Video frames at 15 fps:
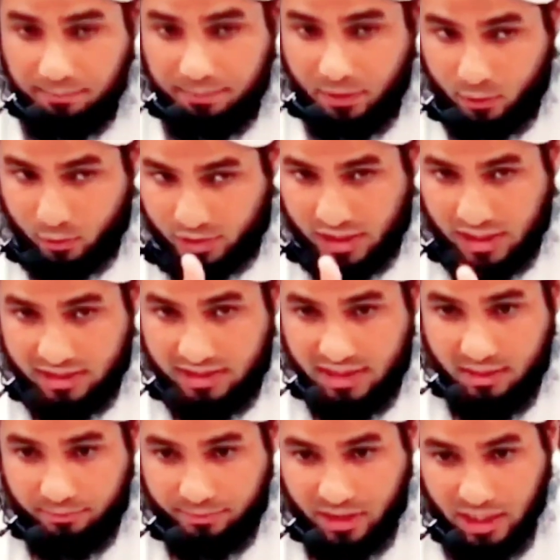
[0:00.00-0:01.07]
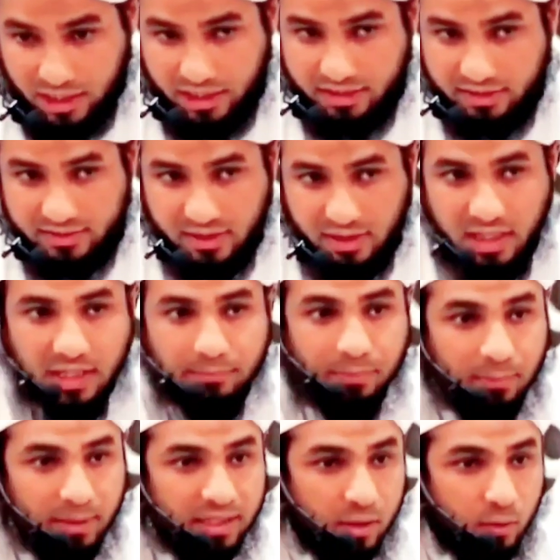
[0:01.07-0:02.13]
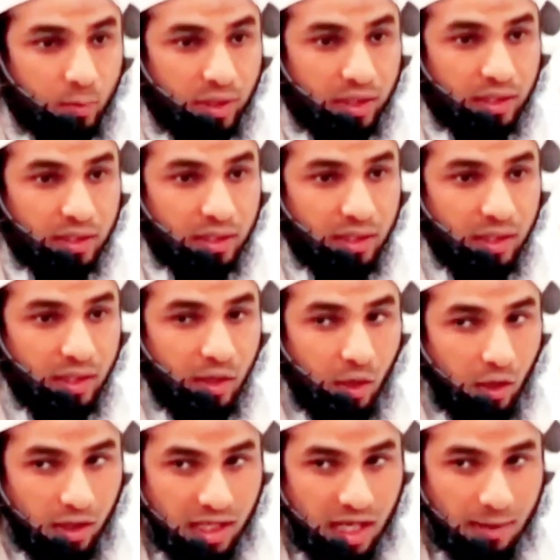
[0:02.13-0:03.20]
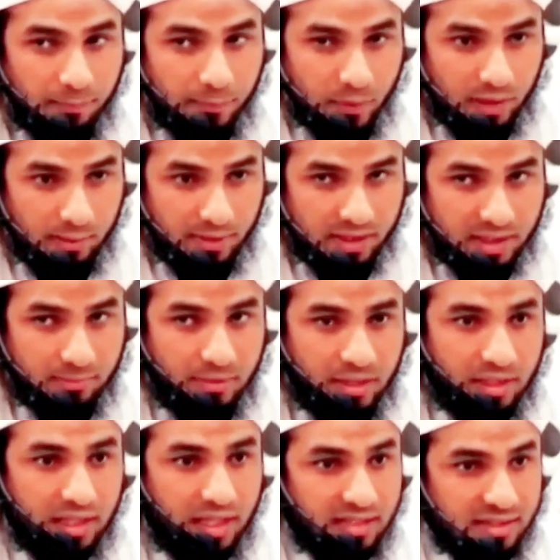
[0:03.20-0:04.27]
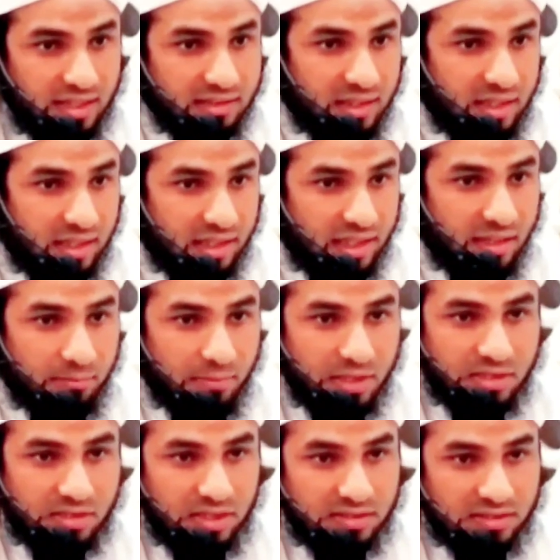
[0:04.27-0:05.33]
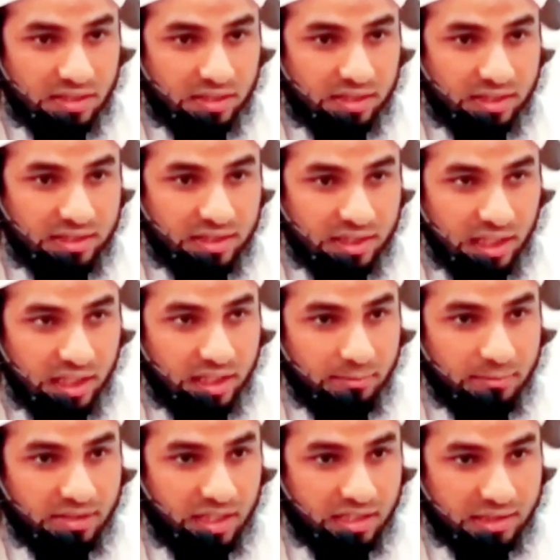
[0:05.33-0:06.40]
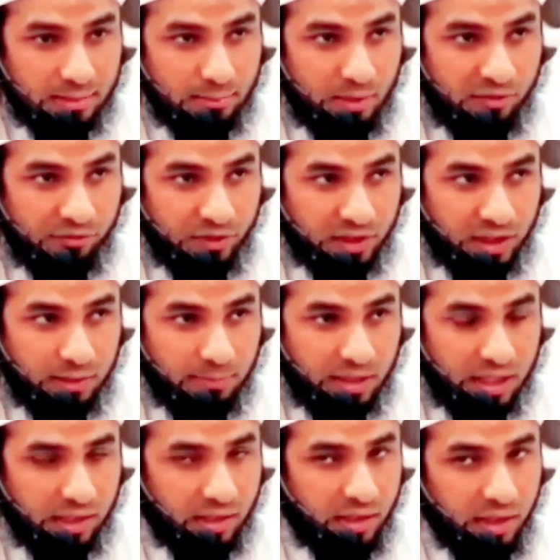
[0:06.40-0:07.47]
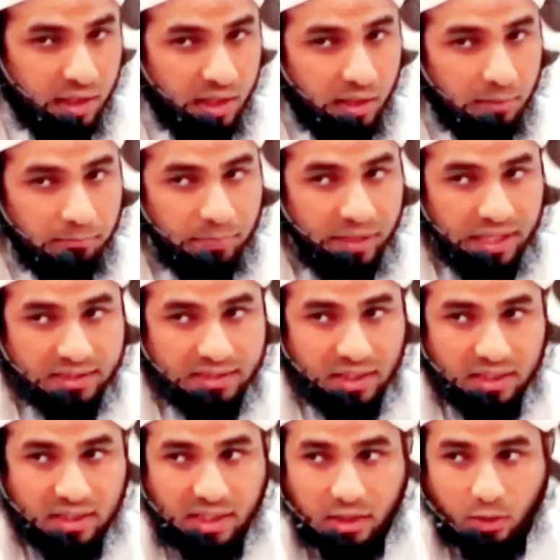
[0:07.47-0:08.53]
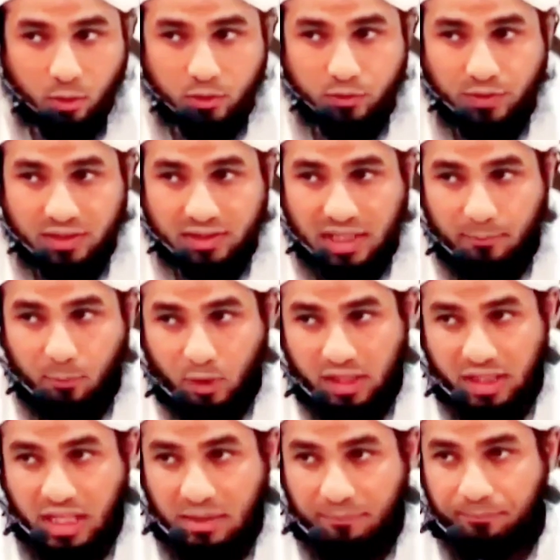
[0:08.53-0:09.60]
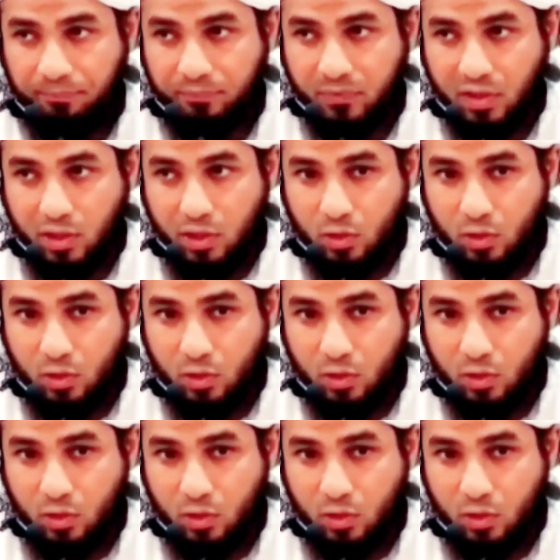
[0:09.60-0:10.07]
आपने कुछ कह दिया खाने दस्तरखान पे बैठे हुए हैं और आपको नमक कम लग गया ज़्यादा लग गया मिर्च तेज़ लग गई या खाना मिजाज के मुआफ़ नहीं बना बेहतर ये कि उस वक्त ना बोलें आप